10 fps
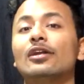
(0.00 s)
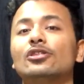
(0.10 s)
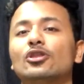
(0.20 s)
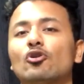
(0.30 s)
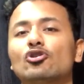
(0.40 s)
अगर
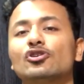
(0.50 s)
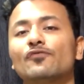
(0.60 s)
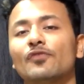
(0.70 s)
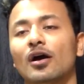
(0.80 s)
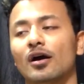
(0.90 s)
ऋतिक
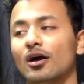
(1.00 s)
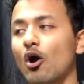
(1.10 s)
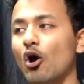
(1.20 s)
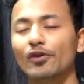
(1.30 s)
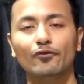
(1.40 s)
रोशन
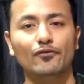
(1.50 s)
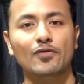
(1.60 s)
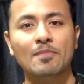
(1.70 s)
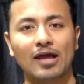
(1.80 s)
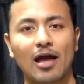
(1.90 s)
हॉलीवुड
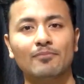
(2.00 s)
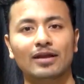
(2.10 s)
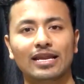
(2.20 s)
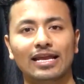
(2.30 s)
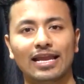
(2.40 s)
फिल्म में काम
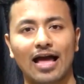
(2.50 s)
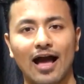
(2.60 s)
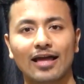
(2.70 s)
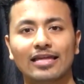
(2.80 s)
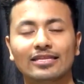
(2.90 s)
करने के लिए
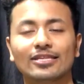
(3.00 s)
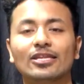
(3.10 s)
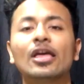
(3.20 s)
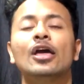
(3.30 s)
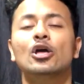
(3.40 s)
हाँ कह
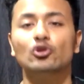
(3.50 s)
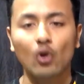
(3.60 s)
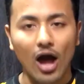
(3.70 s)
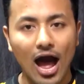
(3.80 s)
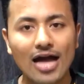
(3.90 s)
देते
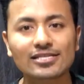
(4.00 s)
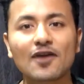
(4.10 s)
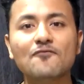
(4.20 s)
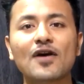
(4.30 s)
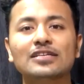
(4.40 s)
तो आज
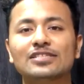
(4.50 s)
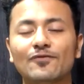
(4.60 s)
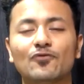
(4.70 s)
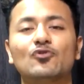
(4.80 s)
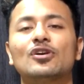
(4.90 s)
हम फास्ट
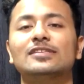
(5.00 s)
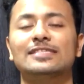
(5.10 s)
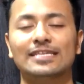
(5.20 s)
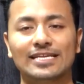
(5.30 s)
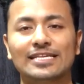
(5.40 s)
एंड फ्यूरियस
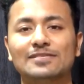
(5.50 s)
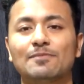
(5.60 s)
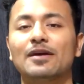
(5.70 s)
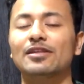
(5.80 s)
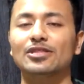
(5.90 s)
सीरीज
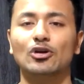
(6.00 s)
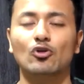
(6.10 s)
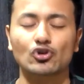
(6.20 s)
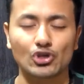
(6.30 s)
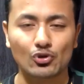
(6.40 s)
में ऋतिक
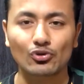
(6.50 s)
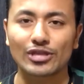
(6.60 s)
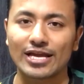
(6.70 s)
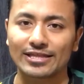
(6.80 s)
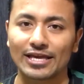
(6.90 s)
रोशन को
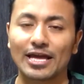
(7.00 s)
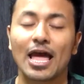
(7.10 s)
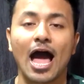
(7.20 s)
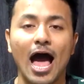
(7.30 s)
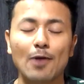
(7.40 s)
देखते
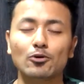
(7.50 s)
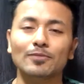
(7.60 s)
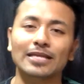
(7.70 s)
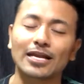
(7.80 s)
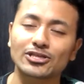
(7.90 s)
आपको
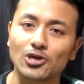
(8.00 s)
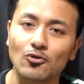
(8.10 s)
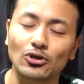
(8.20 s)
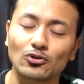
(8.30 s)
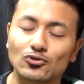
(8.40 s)
बताना
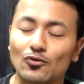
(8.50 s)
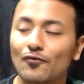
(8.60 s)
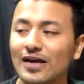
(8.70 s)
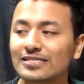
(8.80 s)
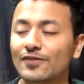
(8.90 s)
चाहूंगा दोस्तों
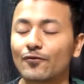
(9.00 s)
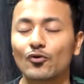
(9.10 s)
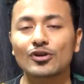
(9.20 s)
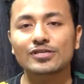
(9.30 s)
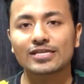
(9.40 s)
फास्ट एंड
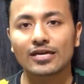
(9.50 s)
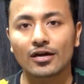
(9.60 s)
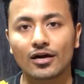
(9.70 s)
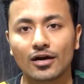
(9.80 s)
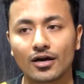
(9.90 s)
फ्यूरियस
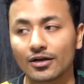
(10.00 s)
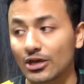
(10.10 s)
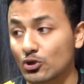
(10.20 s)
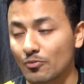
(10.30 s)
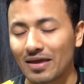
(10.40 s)

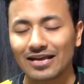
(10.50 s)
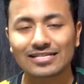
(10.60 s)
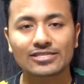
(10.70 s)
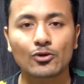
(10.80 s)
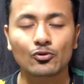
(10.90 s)
के जो
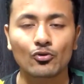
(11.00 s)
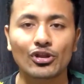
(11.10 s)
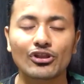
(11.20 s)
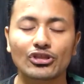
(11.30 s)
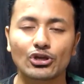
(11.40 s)
मेकर्स थे
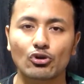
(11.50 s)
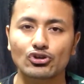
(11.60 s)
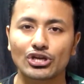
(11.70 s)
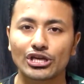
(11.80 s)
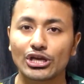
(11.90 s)
उन्होंने ऋतिक
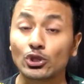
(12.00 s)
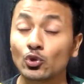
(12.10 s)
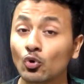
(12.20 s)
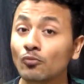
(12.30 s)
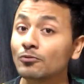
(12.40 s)
रोशन की
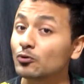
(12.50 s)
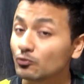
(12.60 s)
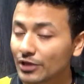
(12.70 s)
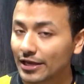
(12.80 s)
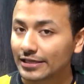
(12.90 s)
धूम
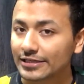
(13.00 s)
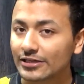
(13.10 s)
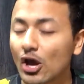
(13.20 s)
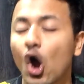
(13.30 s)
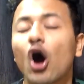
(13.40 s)
टू देखी थी
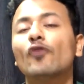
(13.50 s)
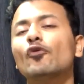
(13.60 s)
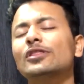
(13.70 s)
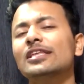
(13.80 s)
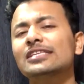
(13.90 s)
और
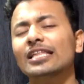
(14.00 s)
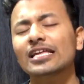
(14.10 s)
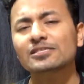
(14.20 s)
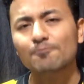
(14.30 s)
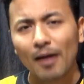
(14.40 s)
वो इतने ज्यादा
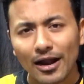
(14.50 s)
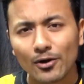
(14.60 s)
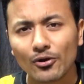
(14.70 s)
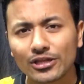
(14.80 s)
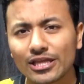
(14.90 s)

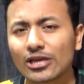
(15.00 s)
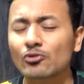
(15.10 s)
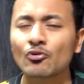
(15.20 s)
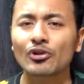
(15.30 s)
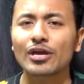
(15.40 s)
इंस्पायर्ड हो गए थे कि
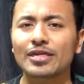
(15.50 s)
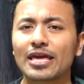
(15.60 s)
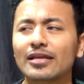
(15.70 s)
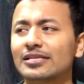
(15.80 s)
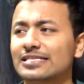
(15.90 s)
उन्होंने
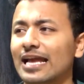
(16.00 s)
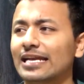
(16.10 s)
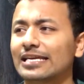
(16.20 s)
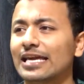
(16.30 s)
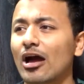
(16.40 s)
ये
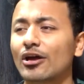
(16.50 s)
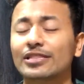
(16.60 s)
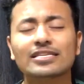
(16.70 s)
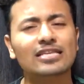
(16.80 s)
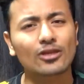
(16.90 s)
डिसाइड किया
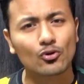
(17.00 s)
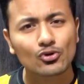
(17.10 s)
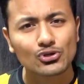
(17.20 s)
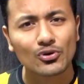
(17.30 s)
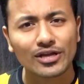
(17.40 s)
इतने ज्यादा
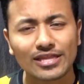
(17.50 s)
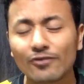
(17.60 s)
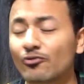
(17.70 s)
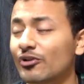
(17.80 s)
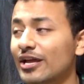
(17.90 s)
खुश हो गए थे
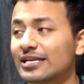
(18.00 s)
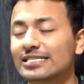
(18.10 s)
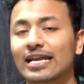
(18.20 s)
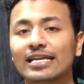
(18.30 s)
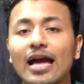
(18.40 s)
उन्होंने ये
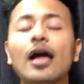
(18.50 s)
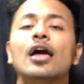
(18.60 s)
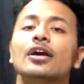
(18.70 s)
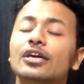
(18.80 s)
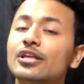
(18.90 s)
डिसाइड किया
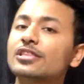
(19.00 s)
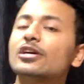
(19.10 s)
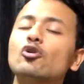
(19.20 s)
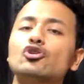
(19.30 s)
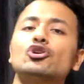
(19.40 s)
कि
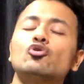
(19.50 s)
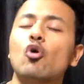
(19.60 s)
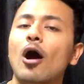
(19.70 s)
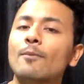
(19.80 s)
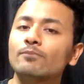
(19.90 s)
ऋतिक रोशन
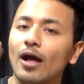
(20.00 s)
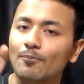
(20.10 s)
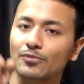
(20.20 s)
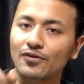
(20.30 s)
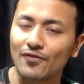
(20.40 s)
को हम
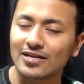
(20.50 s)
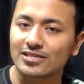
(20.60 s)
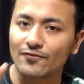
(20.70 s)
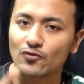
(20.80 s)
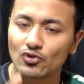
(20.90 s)
अपनी
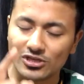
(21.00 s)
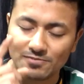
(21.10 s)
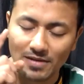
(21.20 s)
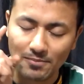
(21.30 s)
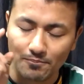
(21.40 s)
फास्ट एंड फ्यूरियस
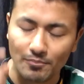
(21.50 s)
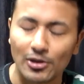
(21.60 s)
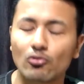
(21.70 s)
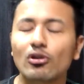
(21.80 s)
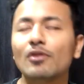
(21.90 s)
में
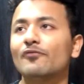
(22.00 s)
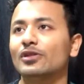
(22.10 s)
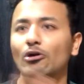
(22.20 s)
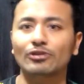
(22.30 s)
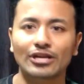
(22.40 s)
बिल्कुल
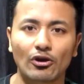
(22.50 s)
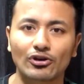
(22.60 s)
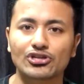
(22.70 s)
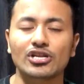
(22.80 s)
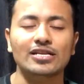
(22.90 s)
विदाउट एनी
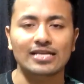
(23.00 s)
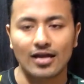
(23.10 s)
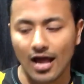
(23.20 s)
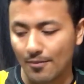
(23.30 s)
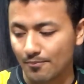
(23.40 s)
ऑडिशन
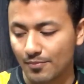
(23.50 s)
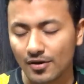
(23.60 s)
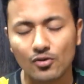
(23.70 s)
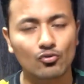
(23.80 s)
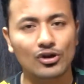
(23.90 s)
आप
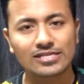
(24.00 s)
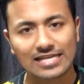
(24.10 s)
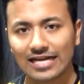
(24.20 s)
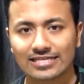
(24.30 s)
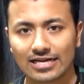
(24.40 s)
उन्हें
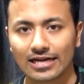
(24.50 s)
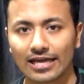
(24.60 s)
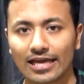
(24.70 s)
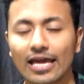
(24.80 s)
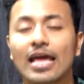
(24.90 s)
सिलेक्ट कर
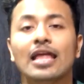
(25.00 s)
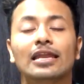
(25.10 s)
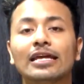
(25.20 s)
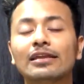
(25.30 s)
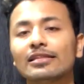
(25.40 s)
लेंगे
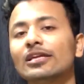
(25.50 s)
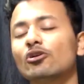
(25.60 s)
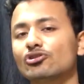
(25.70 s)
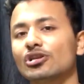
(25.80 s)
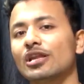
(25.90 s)
लेकिन
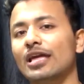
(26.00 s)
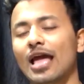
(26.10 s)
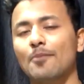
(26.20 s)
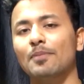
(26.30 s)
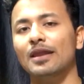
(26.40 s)
ऋतिक रोशन ने
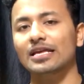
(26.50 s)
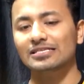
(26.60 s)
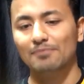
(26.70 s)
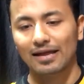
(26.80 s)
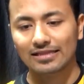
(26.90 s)
यहाँ पर
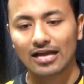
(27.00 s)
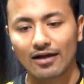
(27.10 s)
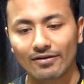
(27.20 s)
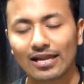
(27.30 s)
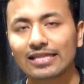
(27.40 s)
इस बात का
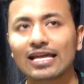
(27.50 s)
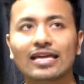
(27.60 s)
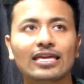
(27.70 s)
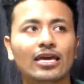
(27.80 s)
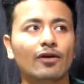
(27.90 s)
हवाला दिया
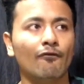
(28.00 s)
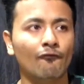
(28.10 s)
कि